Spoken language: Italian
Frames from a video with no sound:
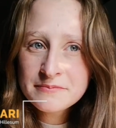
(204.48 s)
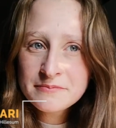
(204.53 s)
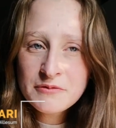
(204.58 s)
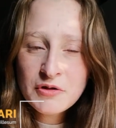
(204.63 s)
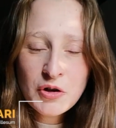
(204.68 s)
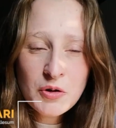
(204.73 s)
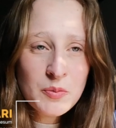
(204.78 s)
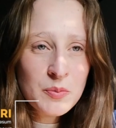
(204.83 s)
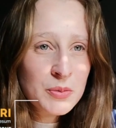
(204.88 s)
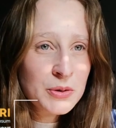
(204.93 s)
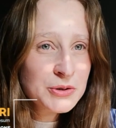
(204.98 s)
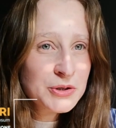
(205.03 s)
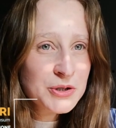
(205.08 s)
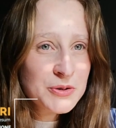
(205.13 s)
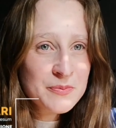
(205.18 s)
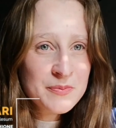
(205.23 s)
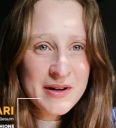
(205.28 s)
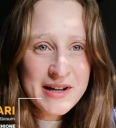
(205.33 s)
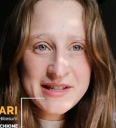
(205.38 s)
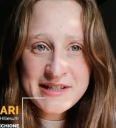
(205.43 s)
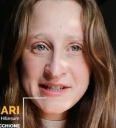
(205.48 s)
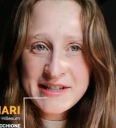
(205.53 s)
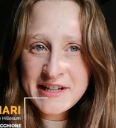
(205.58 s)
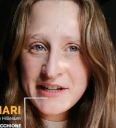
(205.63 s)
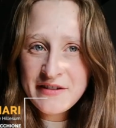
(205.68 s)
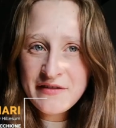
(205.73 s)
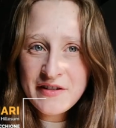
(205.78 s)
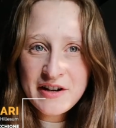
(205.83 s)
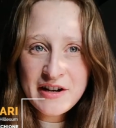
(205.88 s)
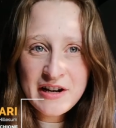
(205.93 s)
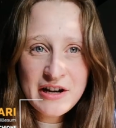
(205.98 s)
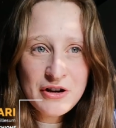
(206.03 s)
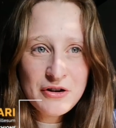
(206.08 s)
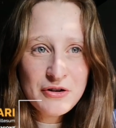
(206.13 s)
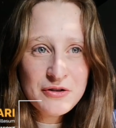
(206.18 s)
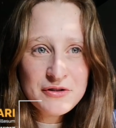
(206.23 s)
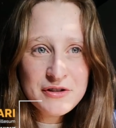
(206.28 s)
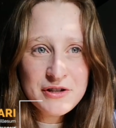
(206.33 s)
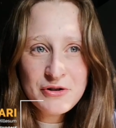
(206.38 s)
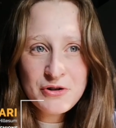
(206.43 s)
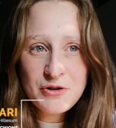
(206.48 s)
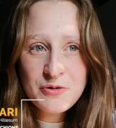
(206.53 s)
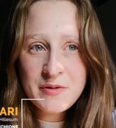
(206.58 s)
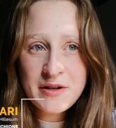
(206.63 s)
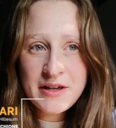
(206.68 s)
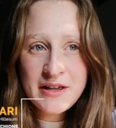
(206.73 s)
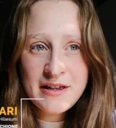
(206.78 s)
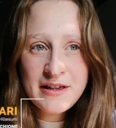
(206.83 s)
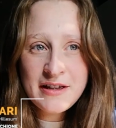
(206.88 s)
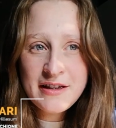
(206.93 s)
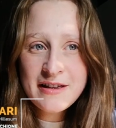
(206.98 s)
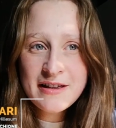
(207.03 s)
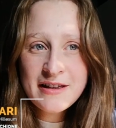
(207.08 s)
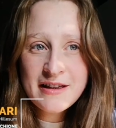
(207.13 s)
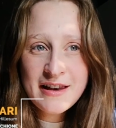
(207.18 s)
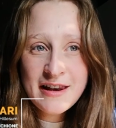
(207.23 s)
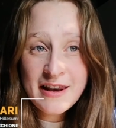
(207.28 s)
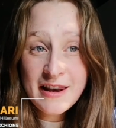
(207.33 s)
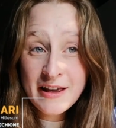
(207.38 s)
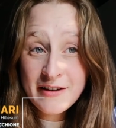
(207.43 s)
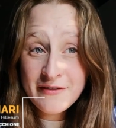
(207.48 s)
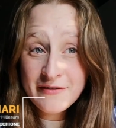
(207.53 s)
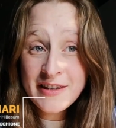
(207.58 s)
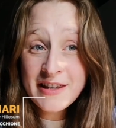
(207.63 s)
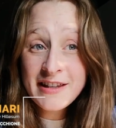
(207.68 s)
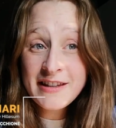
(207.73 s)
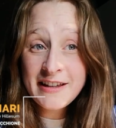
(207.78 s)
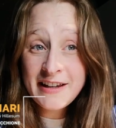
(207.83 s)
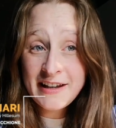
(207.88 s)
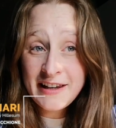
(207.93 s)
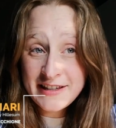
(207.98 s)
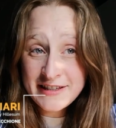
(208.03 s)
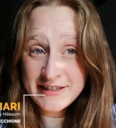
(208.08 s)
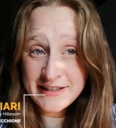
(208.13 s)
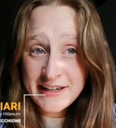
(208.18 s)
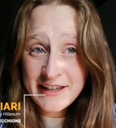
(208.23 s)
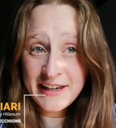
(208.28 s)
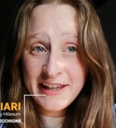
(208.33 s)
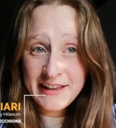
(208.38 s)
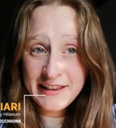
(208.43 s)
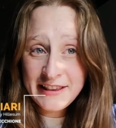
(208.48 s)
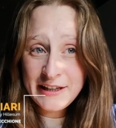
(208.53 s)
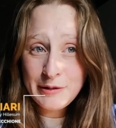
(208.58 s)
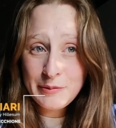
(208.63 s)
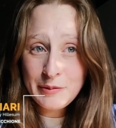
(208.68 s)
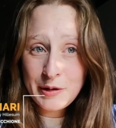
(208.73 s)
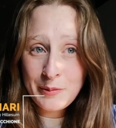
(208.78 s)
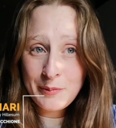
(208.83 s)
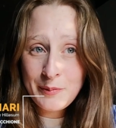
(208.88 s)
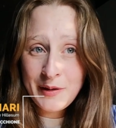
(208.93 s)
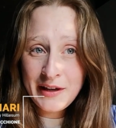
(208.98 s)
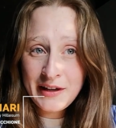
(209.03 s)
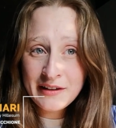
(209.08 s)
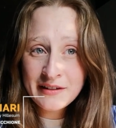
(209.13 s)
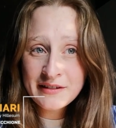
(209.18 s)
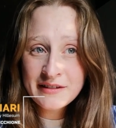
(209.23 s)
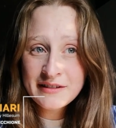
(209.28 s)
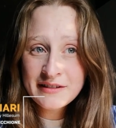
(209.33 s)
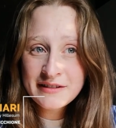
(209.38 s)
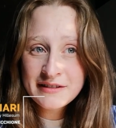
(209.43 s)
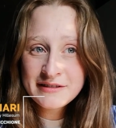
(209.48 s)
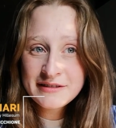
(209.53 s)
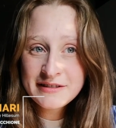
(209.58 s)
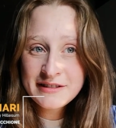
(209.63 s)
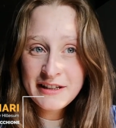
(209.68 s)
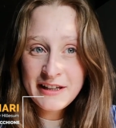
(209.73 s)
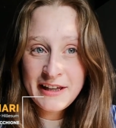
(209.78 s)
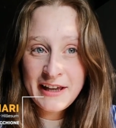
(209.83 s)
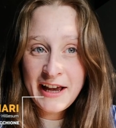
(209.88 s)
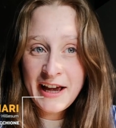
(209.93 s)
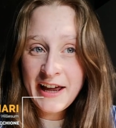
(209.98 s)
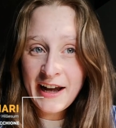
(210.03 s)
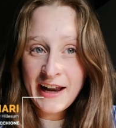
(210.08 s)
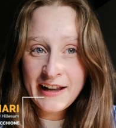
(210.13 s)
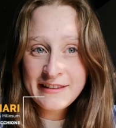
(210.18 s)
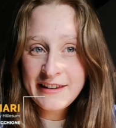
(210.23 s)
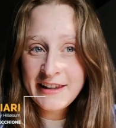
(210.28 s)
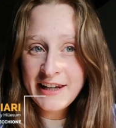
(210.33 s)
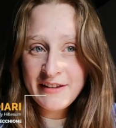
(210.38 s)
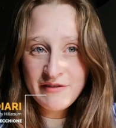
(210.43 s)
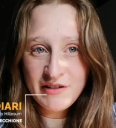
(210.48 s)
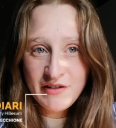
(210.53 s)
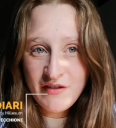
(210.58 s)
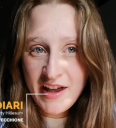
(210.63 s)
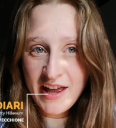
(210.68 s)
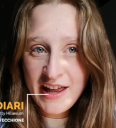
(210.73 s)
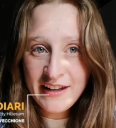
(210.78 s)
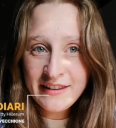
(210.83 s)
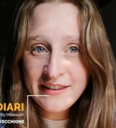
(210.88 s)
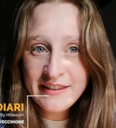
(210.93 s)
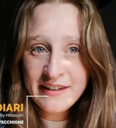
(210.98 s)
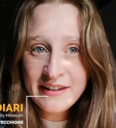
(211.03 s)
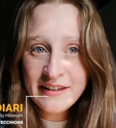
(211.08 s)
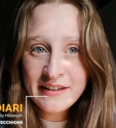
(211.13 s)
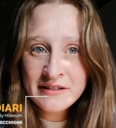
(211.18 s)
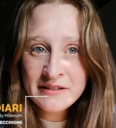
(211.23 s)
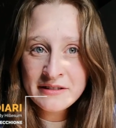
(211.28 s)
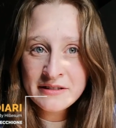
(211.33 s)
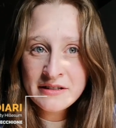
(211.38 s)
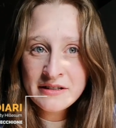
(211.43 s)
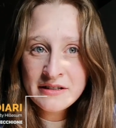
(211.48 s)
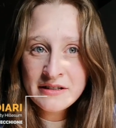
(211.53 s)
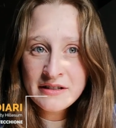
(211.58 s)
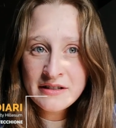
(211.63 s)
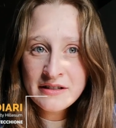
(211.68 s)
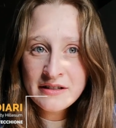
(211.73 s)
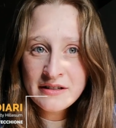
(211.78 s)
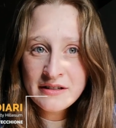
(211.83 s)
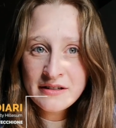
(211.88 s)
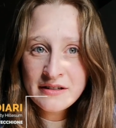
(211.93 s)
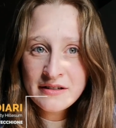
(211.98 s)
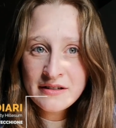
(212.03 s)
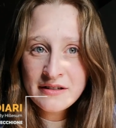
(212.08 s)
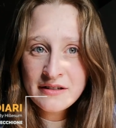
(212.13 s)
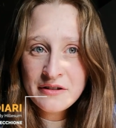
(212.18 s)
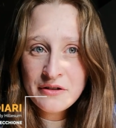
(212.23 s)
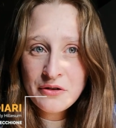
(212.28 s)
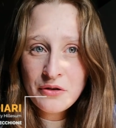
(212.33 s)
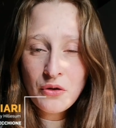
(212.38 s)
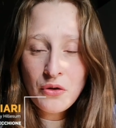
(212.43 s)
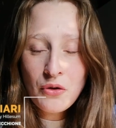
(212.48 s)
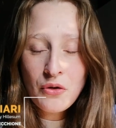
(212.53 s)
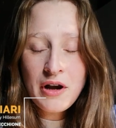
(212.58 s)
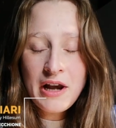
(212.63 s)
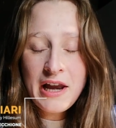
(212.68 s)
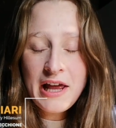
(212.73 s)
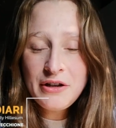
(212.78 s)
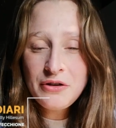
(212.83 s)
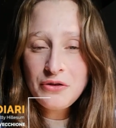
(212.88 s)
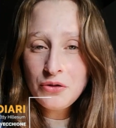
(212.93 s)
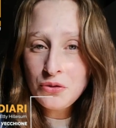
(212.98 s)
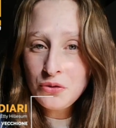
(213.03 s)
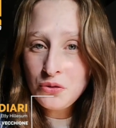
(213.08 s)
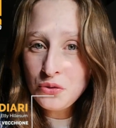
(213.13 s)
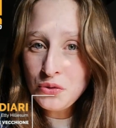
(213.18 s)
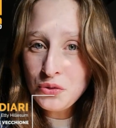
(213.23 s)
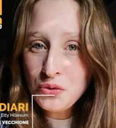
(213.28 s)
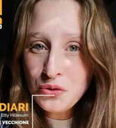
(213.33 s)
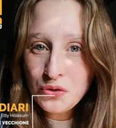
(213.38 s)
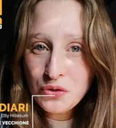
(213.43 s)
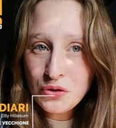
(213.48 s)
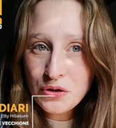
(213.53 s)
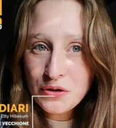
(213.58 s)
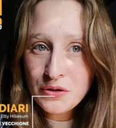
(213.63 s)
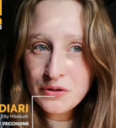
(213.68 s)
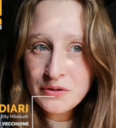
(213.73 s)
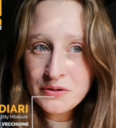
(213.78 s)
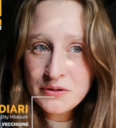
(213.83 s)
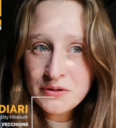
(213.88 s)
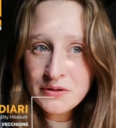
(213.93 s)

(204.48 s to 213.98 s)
non potrò mai scrivere le cose come la vita le ha scritte per me in caratteri viventi. Ho letto tutto